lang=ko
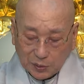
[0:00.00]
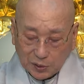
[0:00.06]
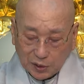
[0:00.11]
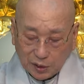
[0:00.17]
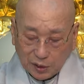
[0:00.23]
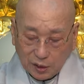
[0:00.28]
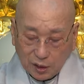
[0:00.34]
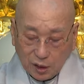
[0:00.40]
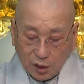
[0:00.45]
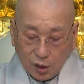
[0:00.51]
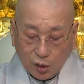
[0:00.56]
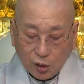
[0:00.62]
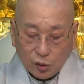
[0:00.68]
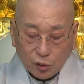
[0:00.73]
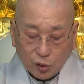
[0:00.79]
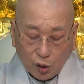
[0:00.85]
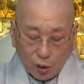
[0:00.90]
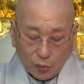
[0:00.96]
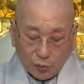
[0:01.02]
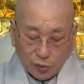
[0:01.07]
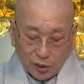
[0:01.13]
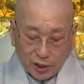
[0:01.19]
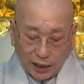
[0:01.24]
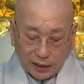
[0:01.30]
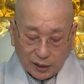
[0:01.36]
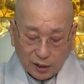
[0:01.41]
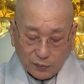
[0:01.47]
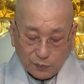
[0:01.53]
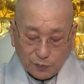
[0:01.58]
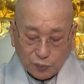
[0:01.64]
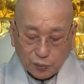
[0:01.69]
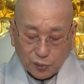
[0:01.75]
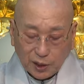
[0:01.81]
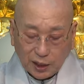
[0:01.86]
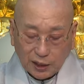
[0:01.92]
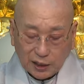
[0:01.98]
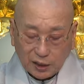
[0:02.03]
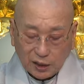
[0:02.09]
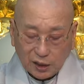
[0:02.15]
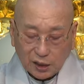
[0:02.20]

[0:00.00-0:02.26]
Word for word: 보세요. 여부리 같은 부자가 돼서